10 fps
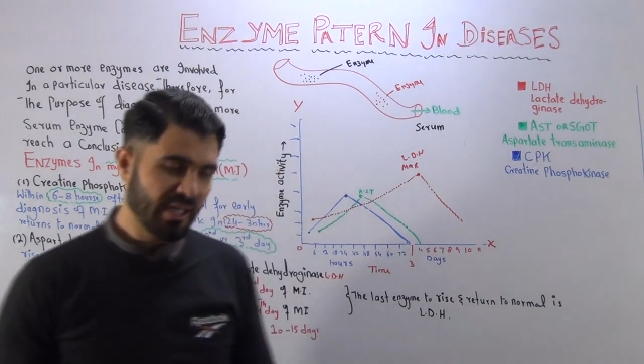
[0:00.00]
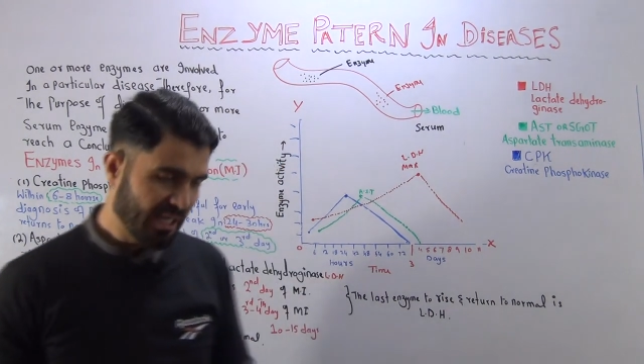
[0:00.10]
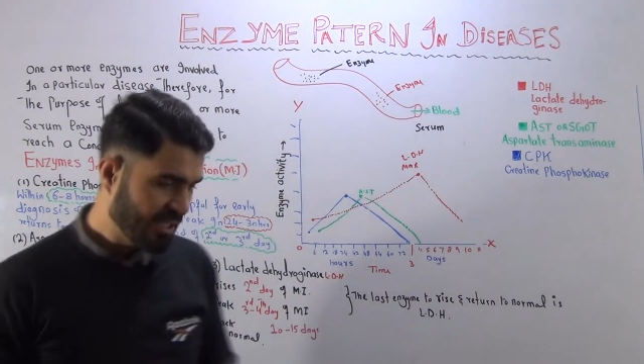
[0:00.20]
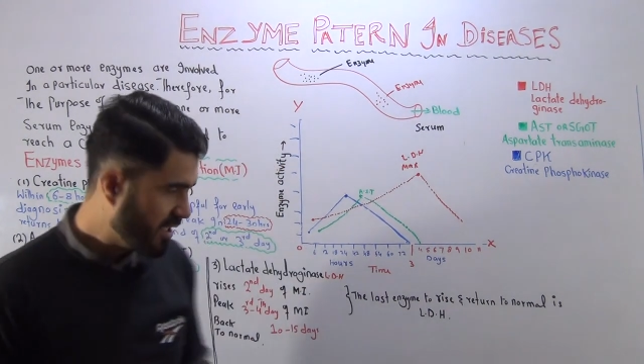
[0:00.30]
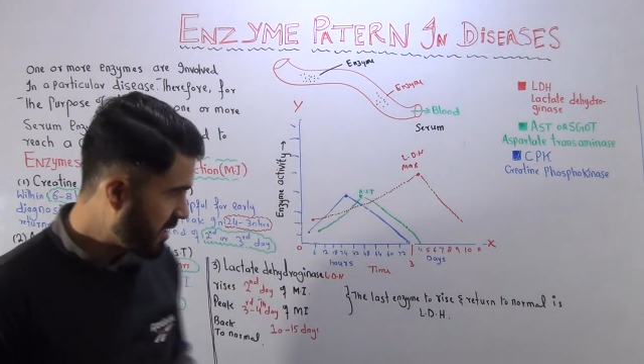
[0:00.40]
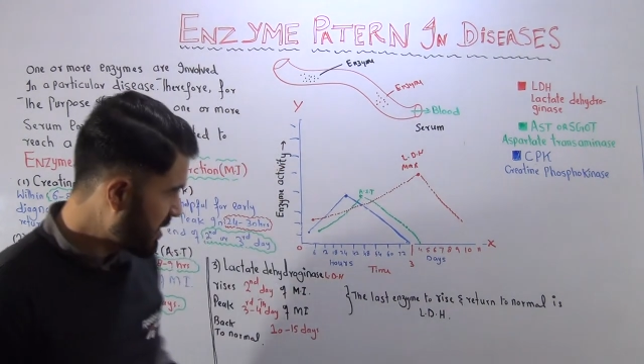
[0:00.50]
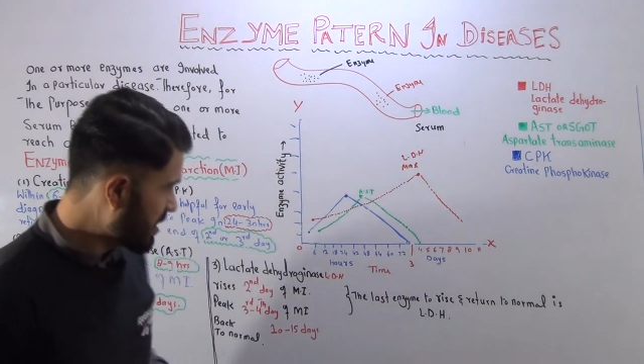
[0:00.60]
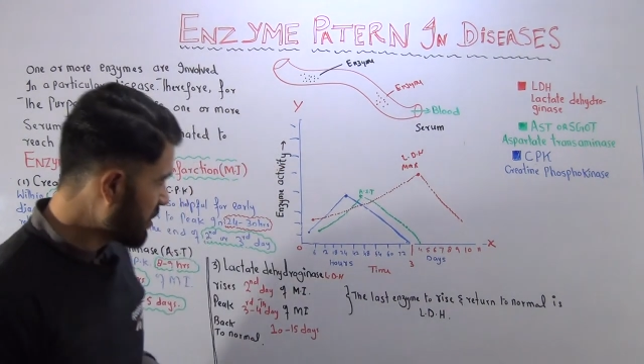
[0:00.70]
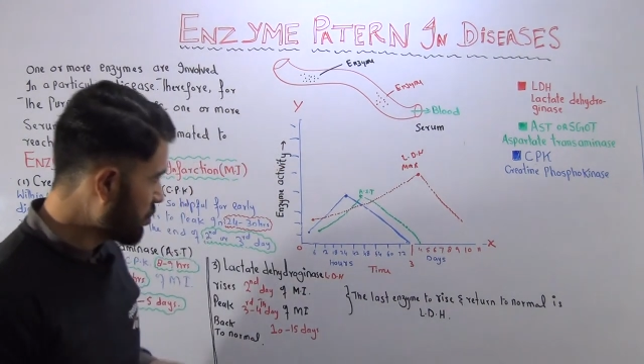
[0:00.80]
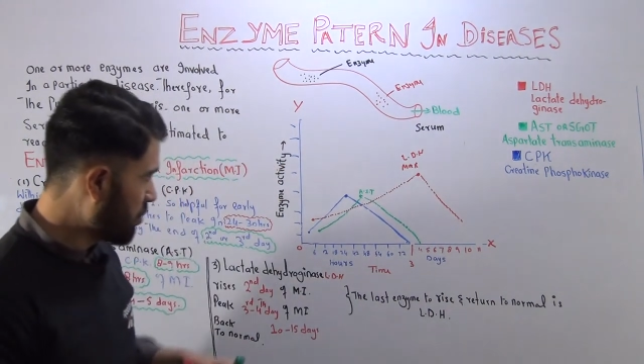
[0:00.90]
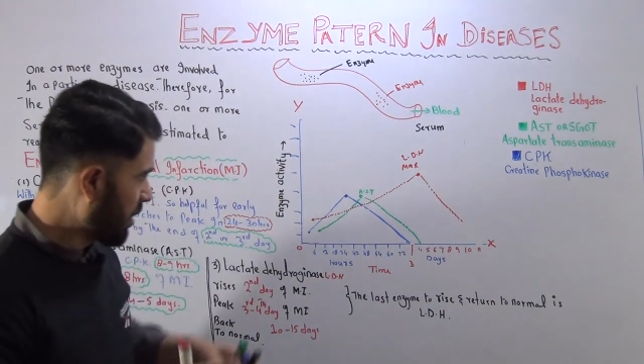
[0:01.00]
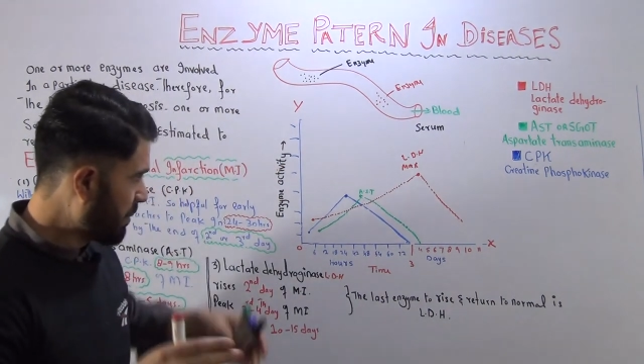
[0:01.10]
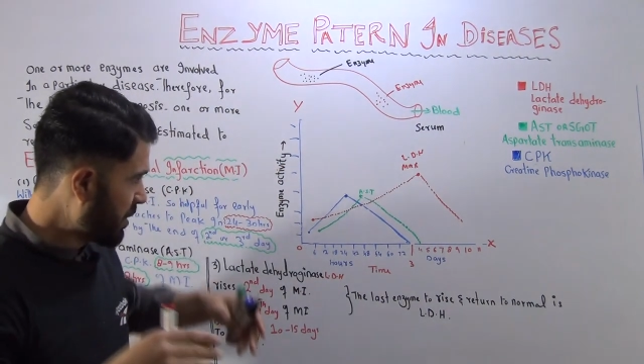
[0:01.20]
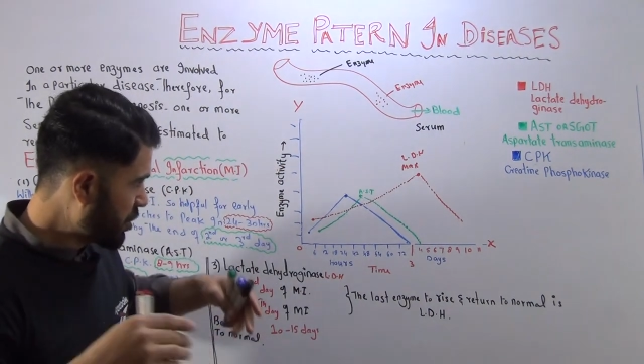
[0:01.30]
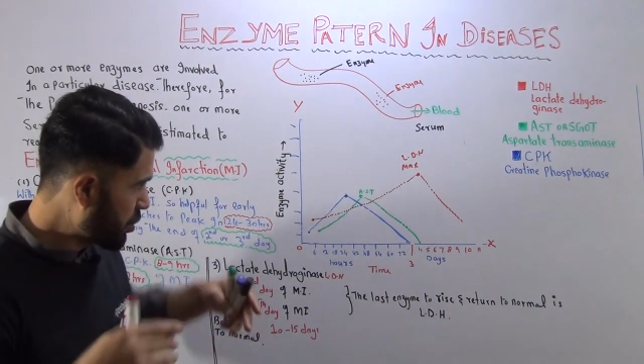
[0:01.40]
एक चीज़ तो
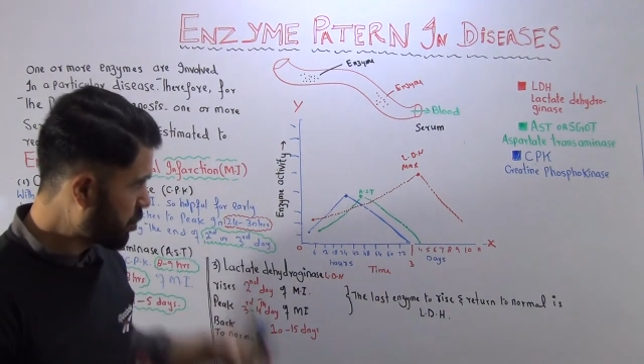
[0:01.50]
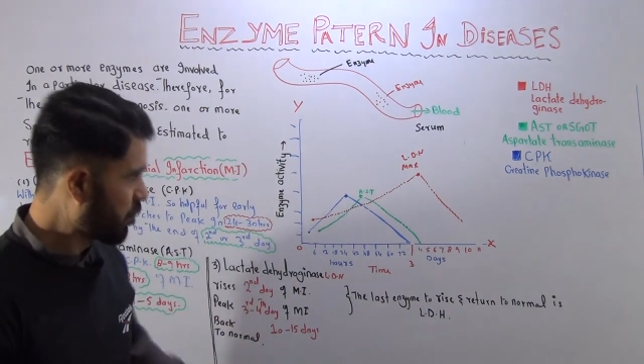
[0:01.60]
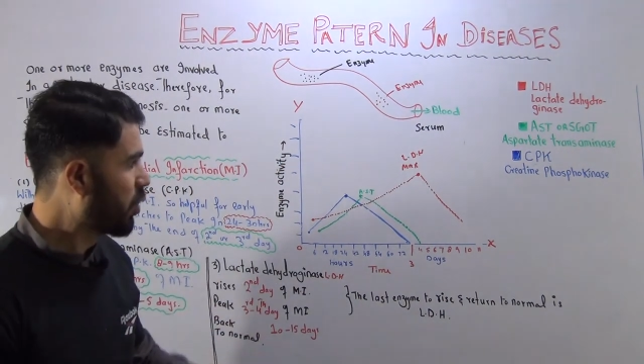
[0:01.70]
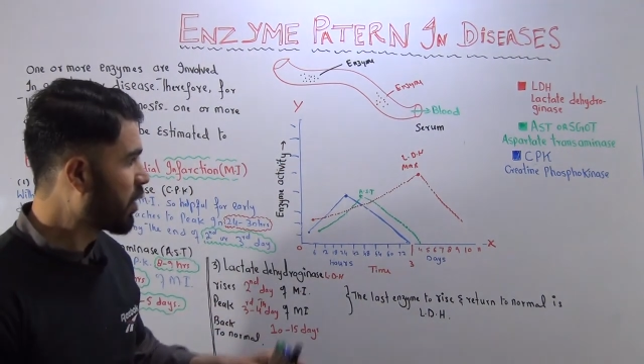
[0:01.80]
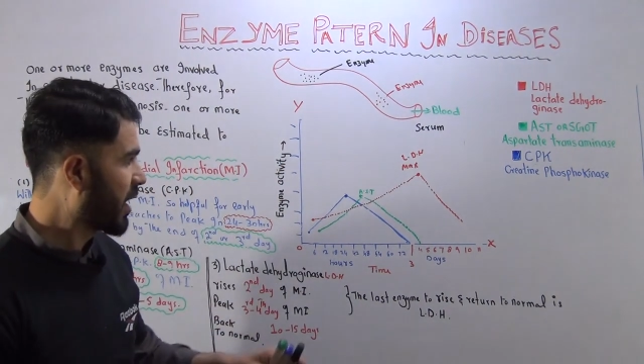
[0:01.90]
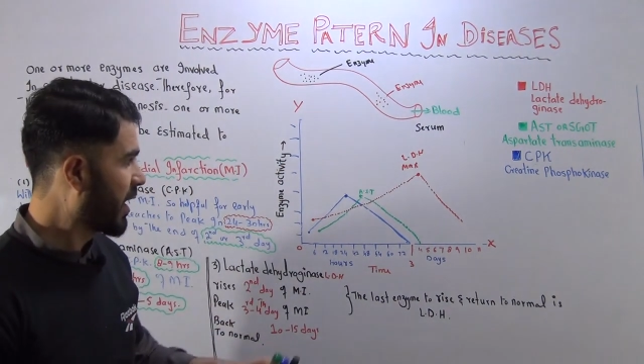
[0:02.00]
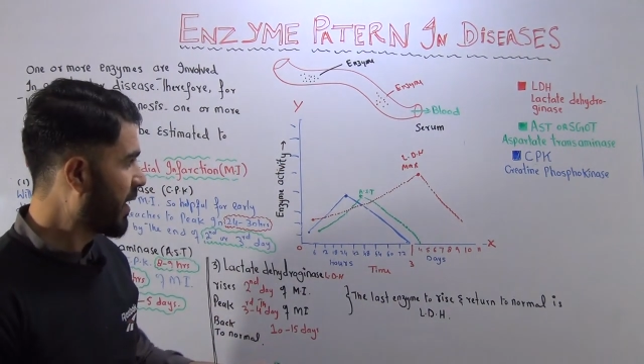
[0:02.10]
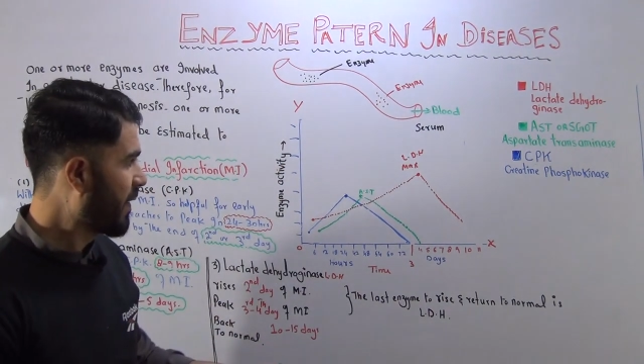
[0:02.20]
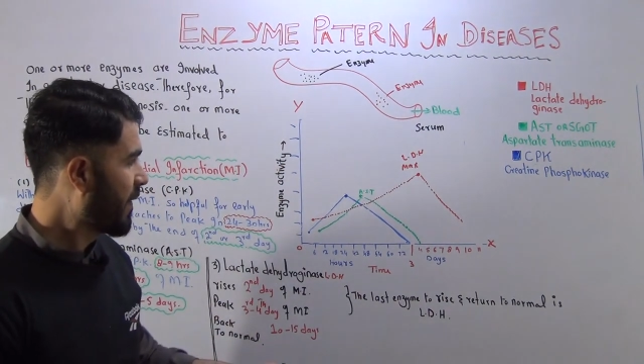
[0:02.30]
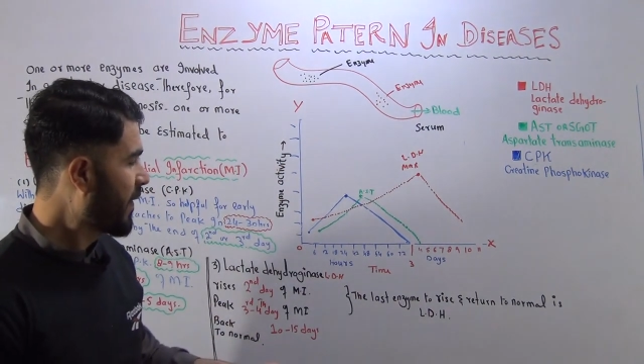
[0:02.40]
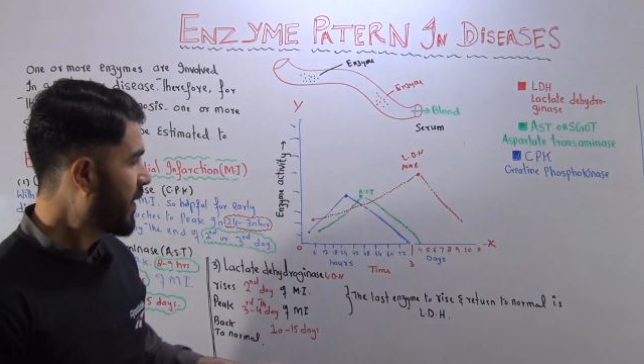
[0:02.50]
हमें श्योर है